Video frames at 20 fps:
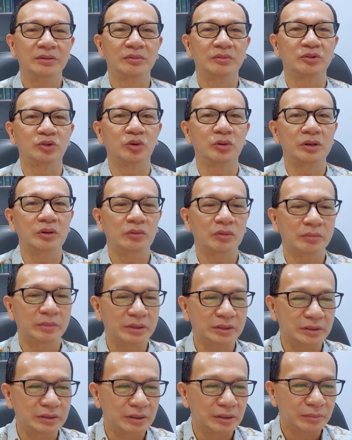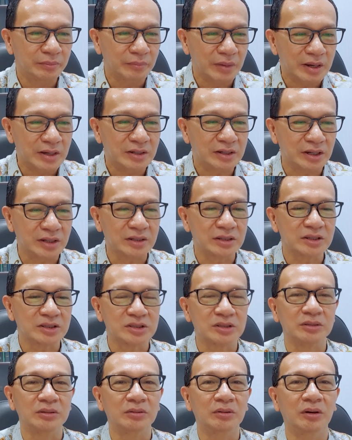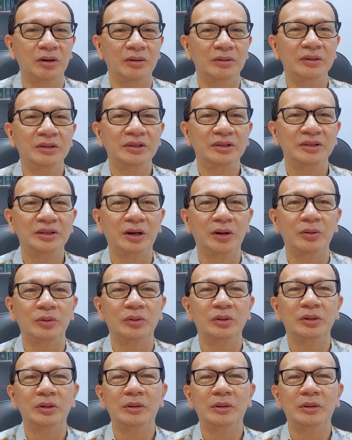所以我们每天的生活要